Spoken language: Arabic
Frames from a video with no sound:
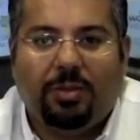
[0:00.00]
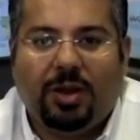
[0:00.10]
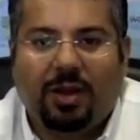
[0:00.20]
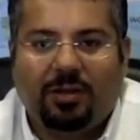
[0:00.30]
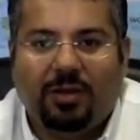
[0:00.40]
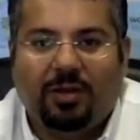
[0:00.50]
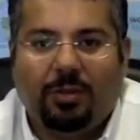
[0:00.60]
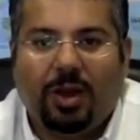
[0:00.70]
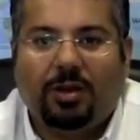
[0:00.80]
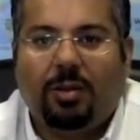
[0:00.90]
بتاسيس
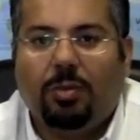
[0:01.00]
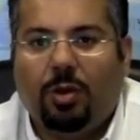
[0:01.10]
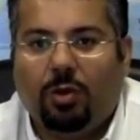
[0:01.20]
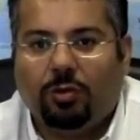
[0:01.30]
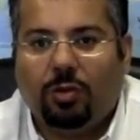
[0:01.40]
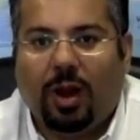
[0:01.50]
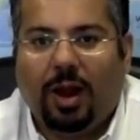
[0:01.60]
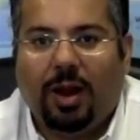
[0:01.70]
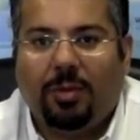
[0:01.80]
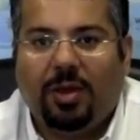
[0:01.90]
المكتب بالحصول
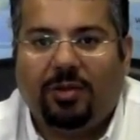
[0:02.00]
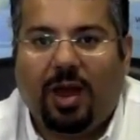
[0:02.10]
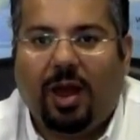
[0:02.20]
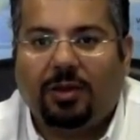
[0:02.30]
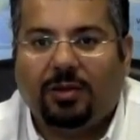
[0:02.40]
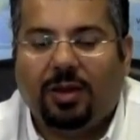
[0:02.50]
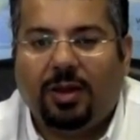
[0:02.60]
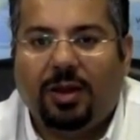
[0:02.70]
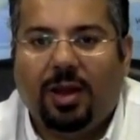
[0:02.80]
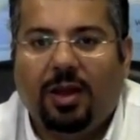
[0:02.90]
على مساحه
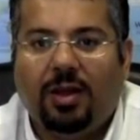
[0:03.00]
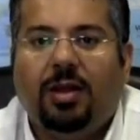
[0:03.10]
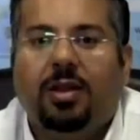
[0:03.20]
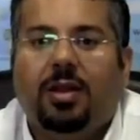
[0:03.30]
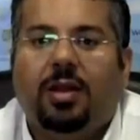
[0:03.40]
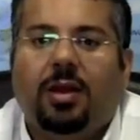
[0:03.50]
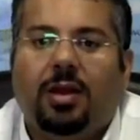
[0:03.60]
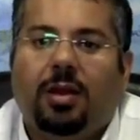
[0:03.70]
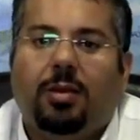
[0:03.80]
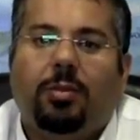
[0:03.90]
صغيره
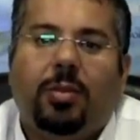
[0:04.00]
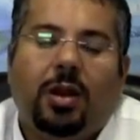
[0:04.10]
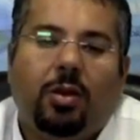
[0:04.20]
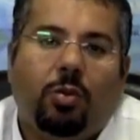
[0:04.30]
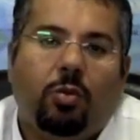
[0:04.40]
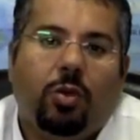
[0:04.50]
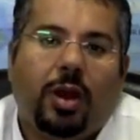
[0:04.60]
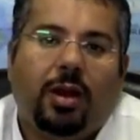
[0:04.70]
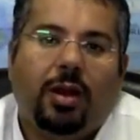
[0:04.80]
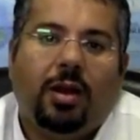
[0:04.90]
آه، من الامور
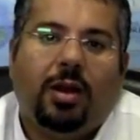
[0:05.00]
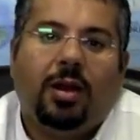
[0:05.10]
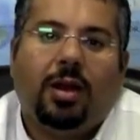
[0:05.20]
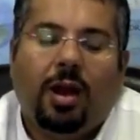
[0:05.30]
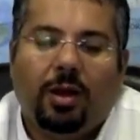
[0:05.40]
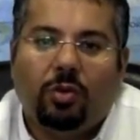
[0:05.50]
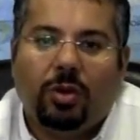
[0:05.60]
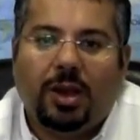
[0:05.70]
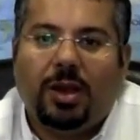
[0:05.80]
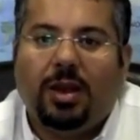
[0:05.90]

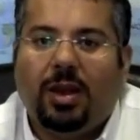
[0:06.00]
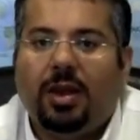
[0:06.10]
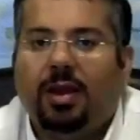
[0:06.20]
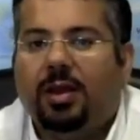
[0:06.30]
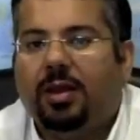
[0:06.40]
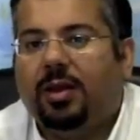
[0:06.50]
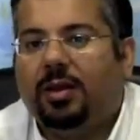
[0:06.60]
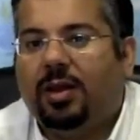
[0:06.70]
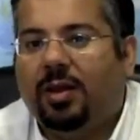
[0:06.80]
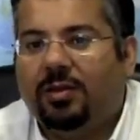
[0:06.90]
القانونيه
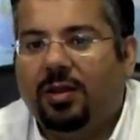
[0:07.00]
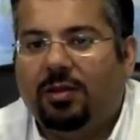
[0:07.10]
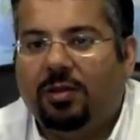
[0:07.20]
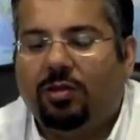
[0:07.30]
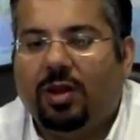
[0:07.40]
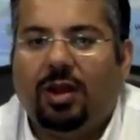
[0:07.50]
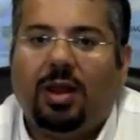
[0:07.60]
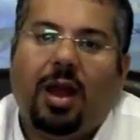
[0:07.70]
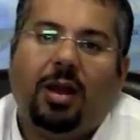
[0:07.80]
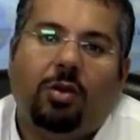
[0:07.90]
تاسيس
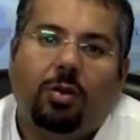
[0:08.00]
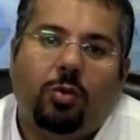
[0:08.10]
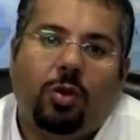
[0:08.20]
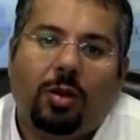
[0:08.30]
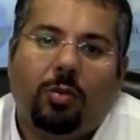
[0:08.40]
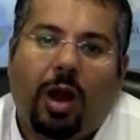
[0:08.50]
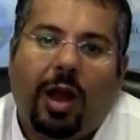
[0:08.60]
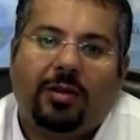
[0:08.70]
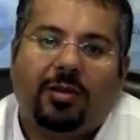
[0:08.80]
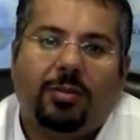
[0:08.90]
الشركات الامور
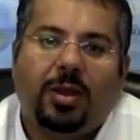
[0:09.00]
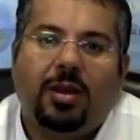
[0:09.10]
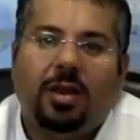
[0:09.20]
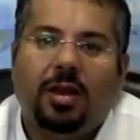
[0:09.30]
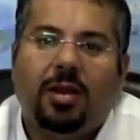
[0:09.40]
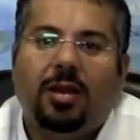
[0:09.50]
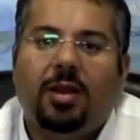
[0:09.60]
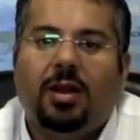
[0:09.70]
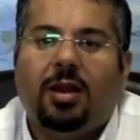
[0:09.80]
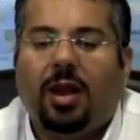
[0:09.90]
المحاسبيه
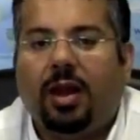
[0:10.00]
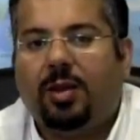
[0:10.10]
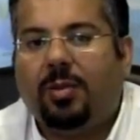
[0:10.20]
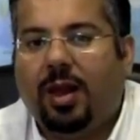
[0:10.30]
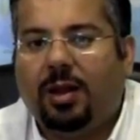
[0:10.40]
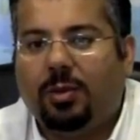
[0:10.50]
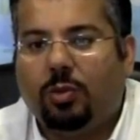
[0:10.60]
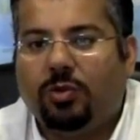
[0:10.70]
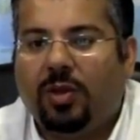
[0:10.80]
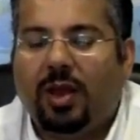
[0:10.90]
الخدمات
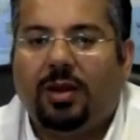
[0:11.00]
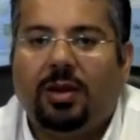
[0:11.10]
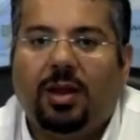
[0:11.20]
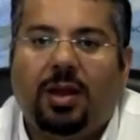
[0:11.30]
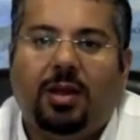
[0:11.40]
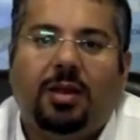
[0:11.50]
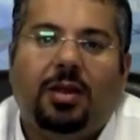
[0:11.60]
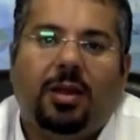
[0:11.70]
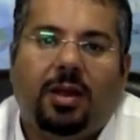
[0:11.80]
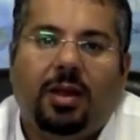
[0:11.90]
المسانده
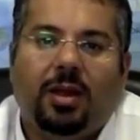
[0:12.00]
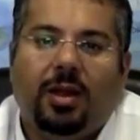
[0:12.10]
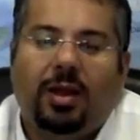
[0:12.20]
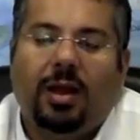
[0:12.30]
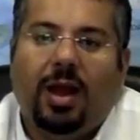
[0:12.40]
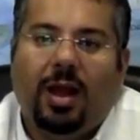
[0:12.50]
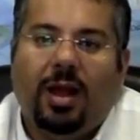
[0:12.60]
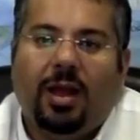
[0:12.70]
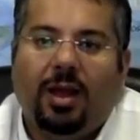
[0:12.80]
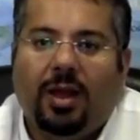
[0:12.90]

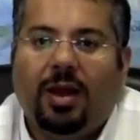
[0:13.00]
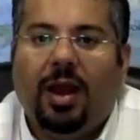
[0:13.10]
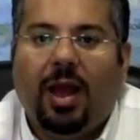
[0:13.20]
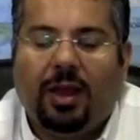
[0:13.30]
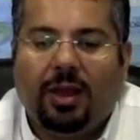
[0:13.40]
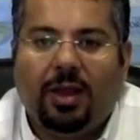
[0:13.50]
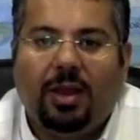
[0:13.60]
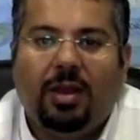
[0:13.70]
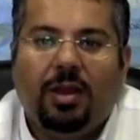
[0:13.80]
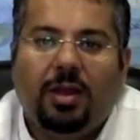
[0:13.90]
الى الى
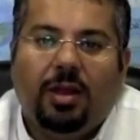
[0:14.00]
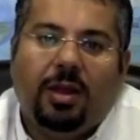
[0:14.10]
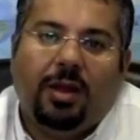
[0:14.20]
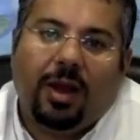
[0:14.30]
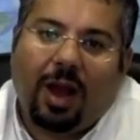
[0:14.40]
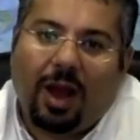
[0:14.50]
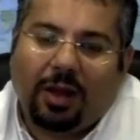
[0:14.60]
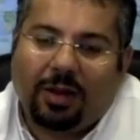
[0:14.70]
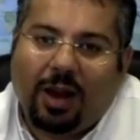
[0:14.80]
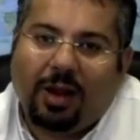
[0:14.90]
اخره. آه،
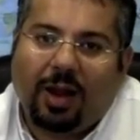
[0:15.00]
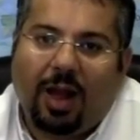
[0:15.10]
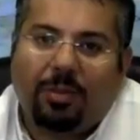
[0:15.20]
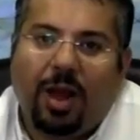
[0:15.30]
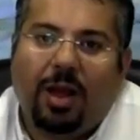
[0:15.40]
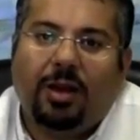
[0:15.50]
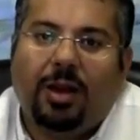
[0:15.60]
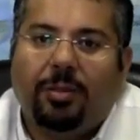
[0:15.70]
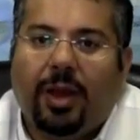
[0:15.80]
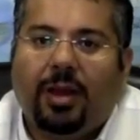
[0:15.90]
حاضنات الاعمال
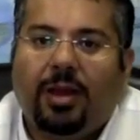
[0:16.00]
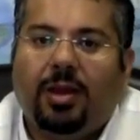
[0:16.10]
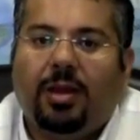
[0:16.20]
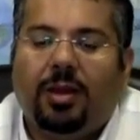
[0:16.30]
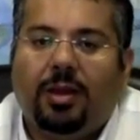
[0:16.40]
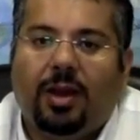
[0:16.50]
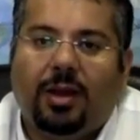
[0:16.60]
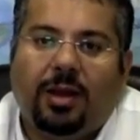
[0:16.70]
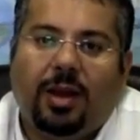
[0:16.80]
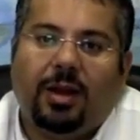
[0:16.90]
ينبغي
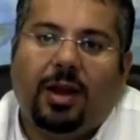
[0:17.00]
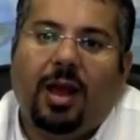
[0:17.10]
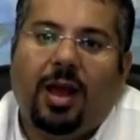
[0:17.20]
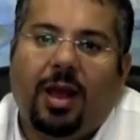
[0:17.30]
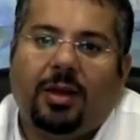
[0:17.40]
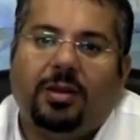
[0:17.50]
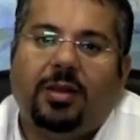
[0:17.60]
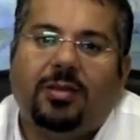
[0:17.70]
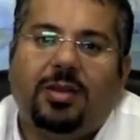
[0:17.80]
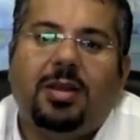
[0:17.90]
يعني-, يعني لها ان
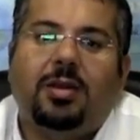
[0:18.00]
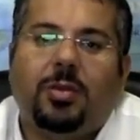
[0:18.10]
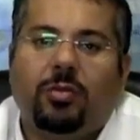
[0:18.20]
تزيد